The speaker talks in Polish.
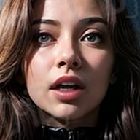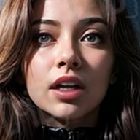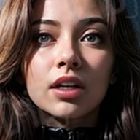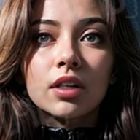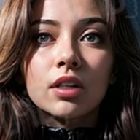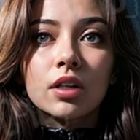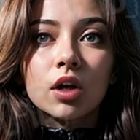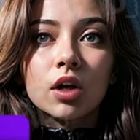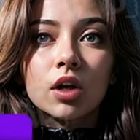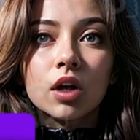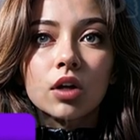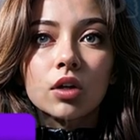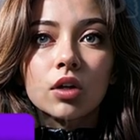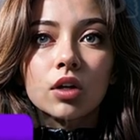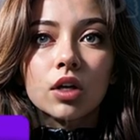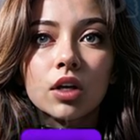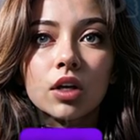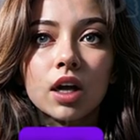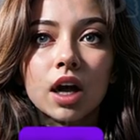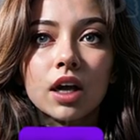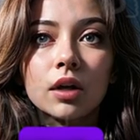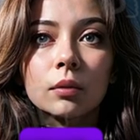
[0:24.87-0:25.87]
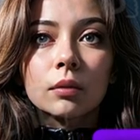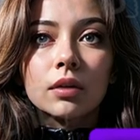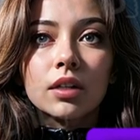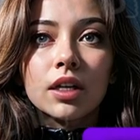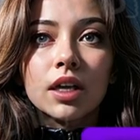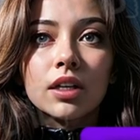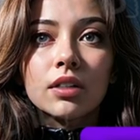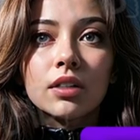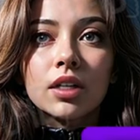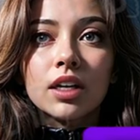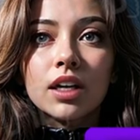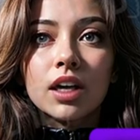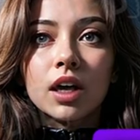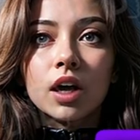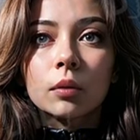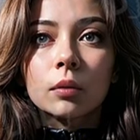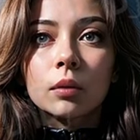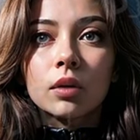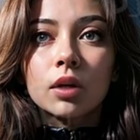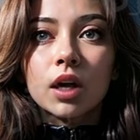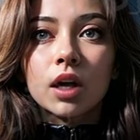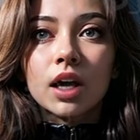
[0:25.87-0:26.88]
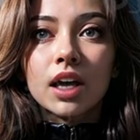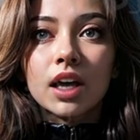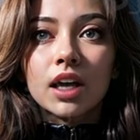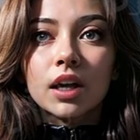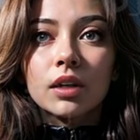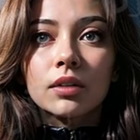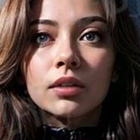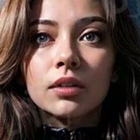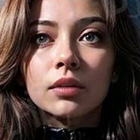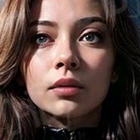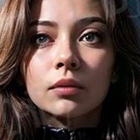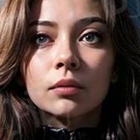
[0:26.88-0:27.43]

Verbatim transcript: i zdolności do abstrakcyjnego myślenia –